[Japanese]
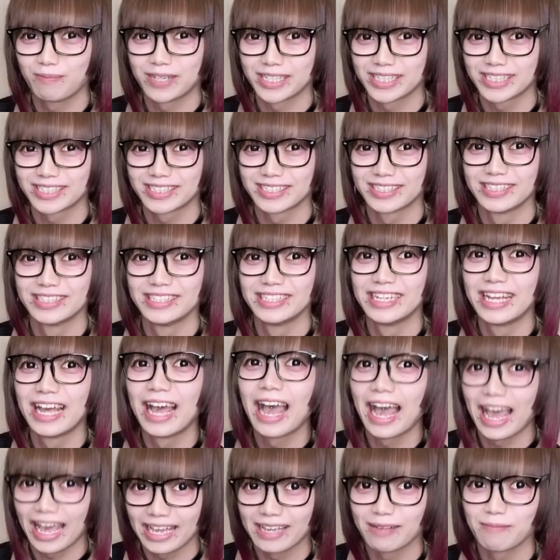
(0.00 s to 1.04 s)
ます。
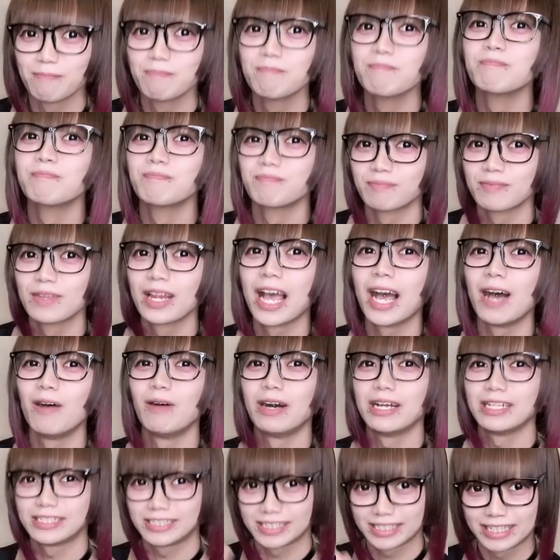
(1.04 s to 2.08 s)
はい、カー
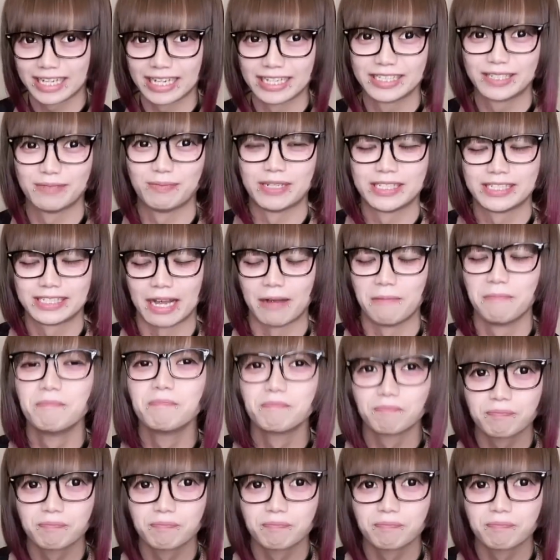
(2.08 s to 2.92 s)
は実感しました。